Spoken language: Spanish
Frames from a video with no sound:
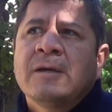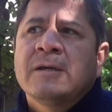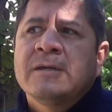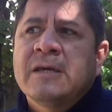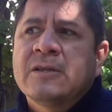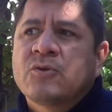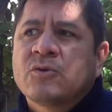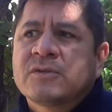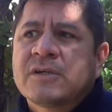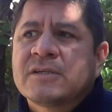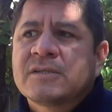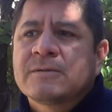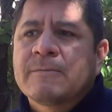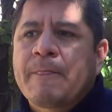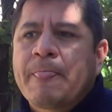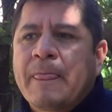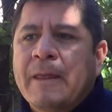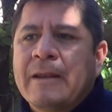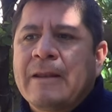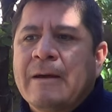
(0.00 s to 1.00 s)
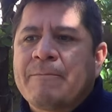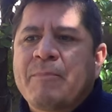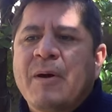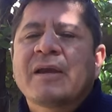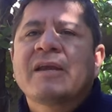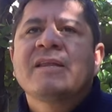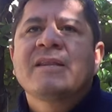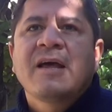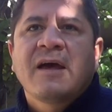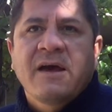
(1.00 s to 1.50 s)
Y entonces en la
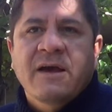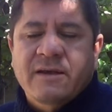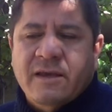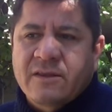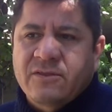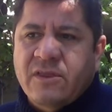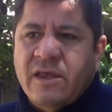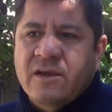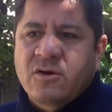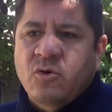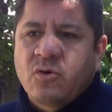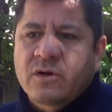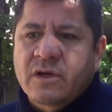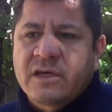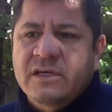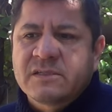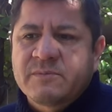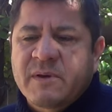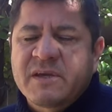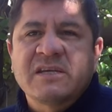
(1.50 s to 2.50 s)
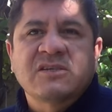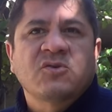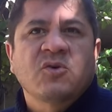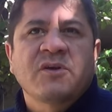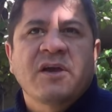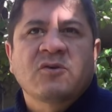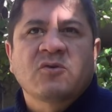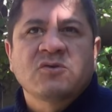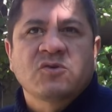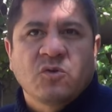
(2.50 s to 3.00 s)
página que tengo, que es
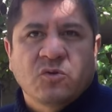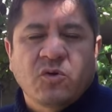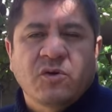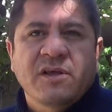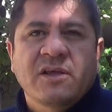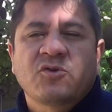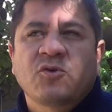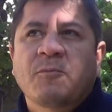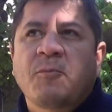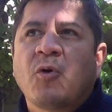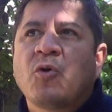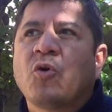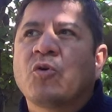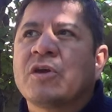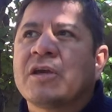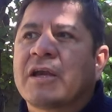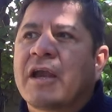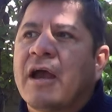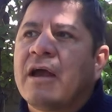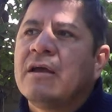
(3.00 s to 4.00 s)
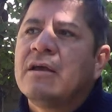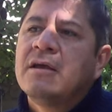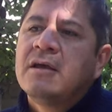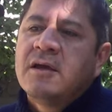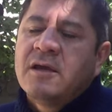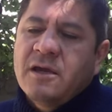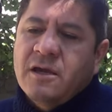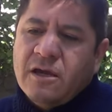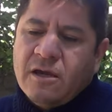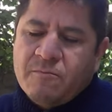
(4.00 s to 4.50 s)
Mejistoría Consultoría Antropológica,
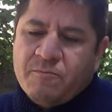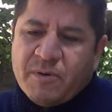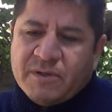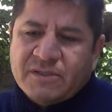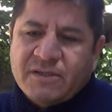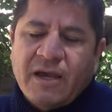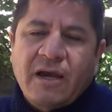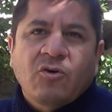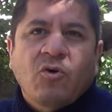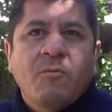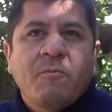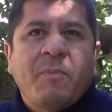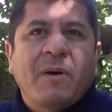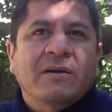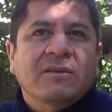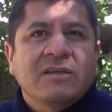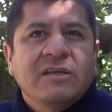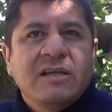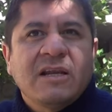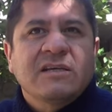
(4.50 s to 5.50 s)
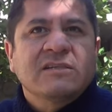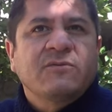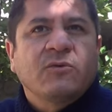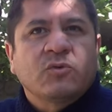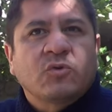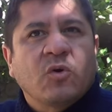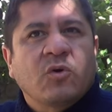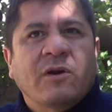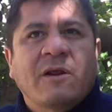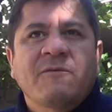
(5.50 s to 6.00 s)
empecé a compartir las
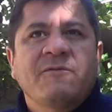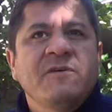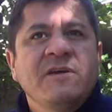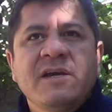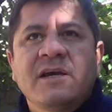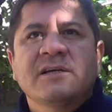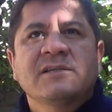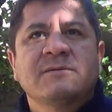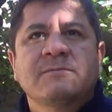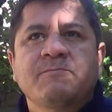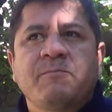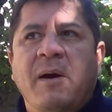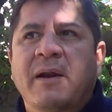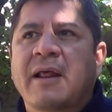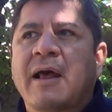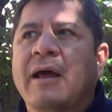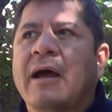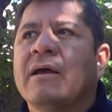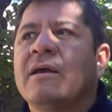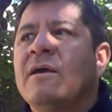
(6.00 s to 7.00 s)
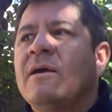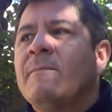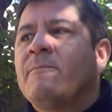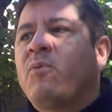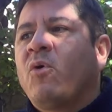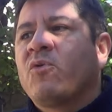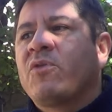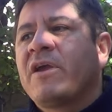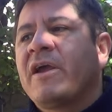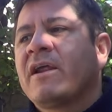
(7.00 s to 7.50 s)
fotografías para
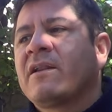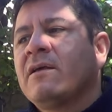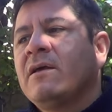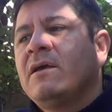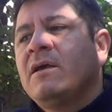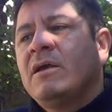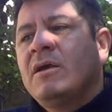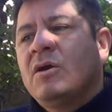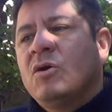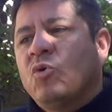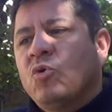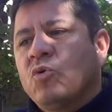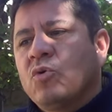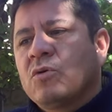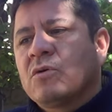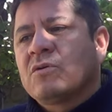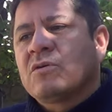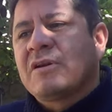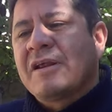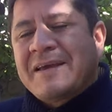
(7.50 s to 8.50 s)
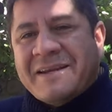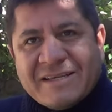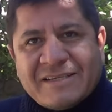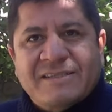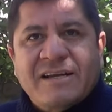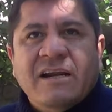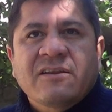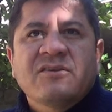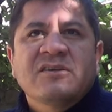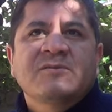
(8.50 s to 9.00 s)
poder
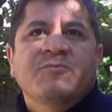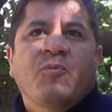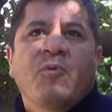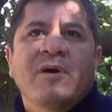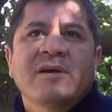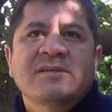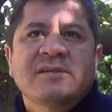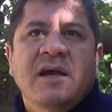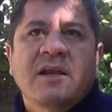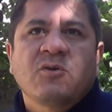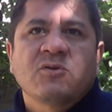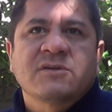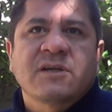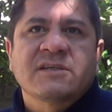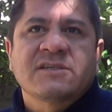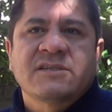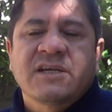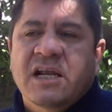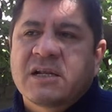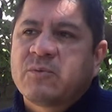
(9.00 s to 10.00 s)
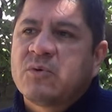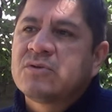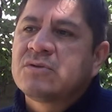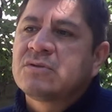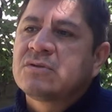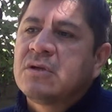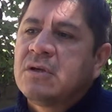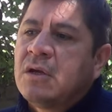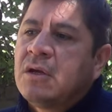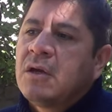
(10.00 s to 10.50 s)
regresar después a los
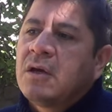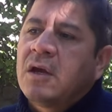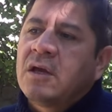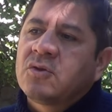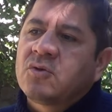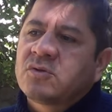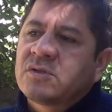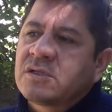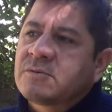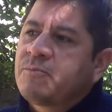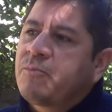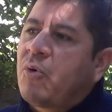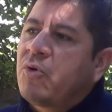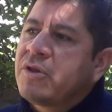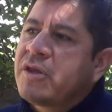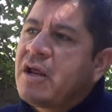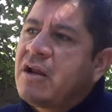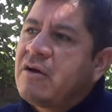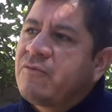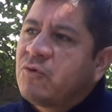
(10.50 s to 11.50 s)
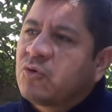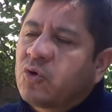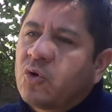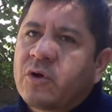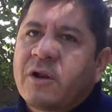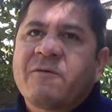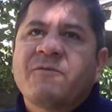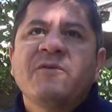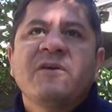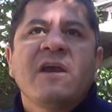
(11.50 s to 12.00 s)
acervos. Entonces ponía la
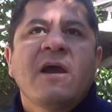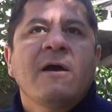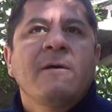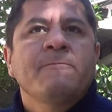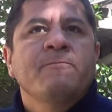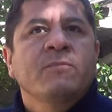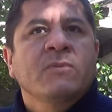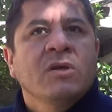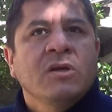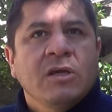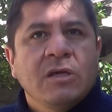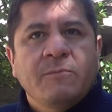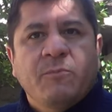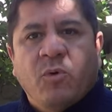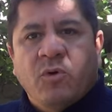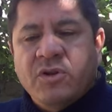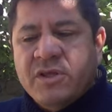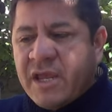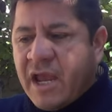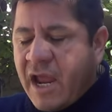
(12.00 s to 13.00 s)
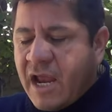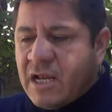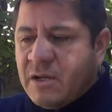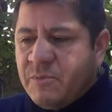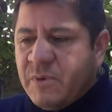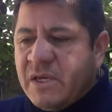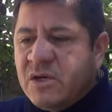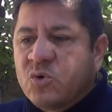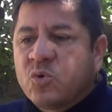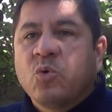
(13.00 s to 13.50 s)
fotografía y ponía el
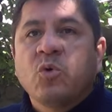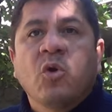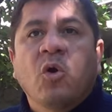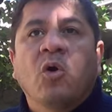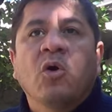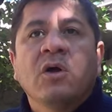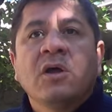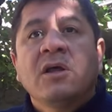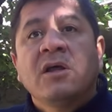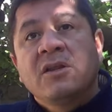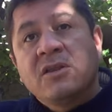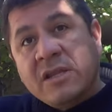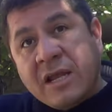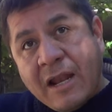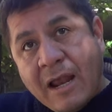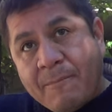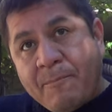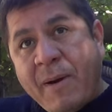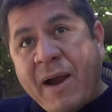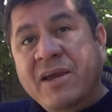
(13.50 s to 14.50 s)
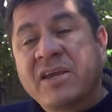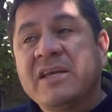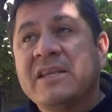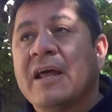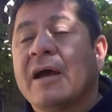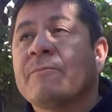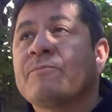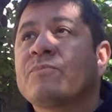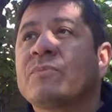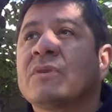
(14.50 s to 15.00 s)
vínculo de la página.